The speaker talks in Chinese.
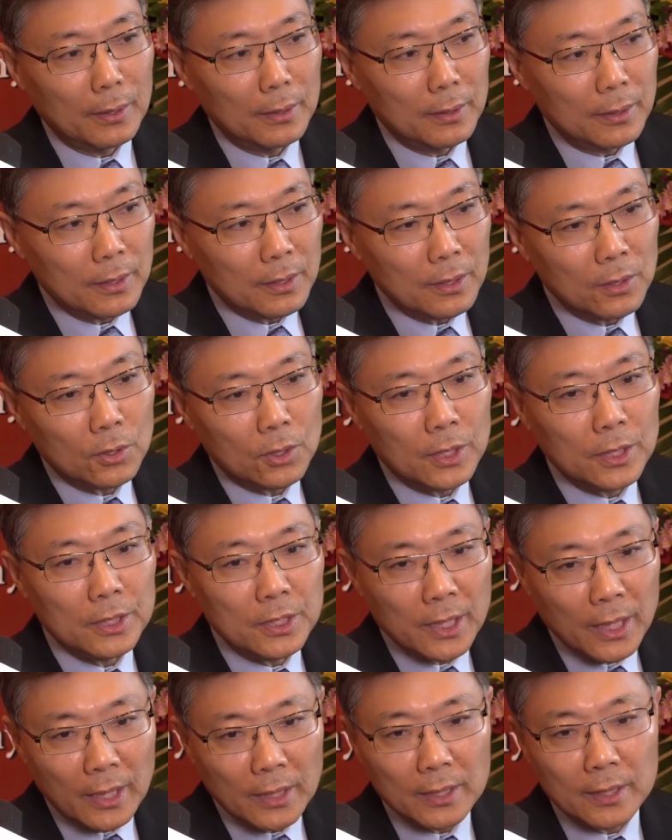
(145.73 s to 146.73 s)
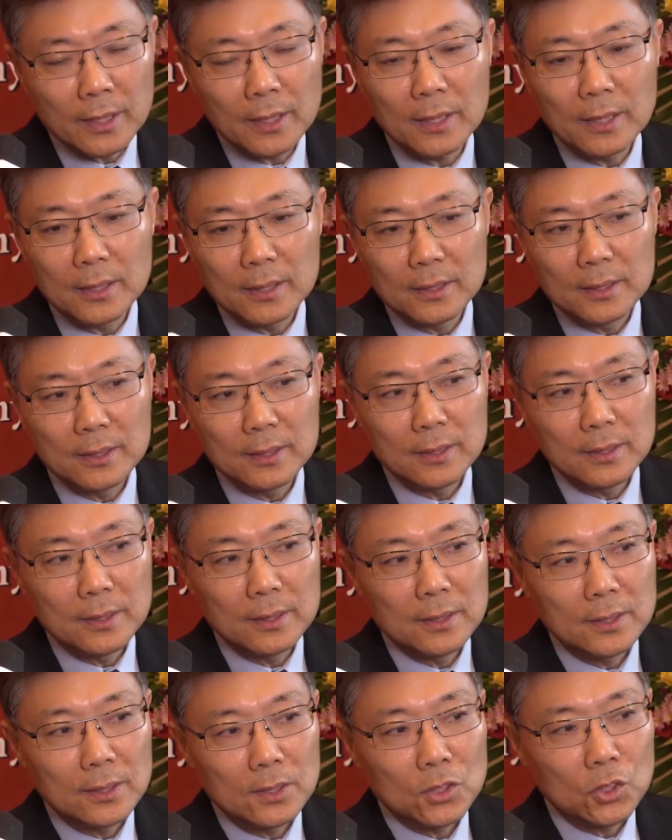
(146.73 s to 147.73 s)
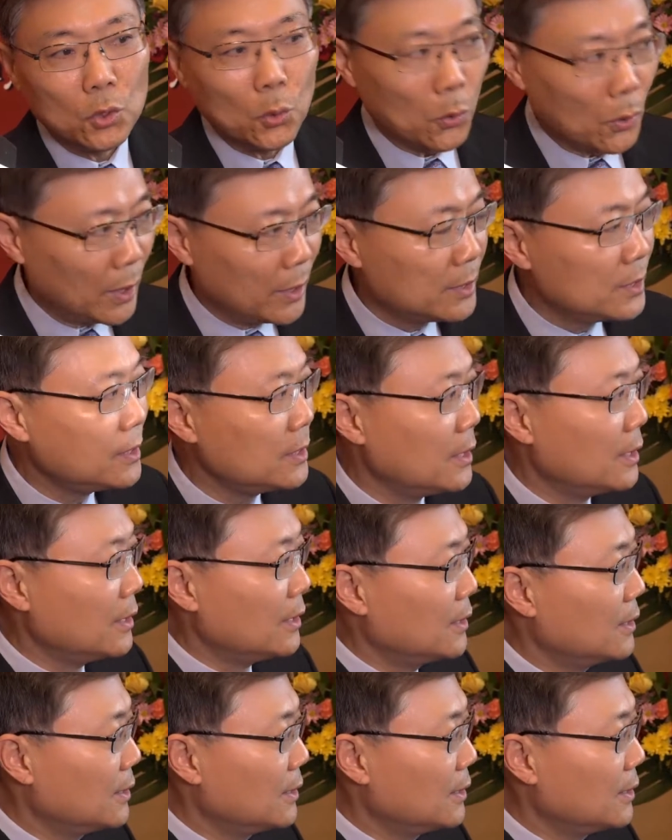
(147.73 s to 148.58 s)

能够更加的团结，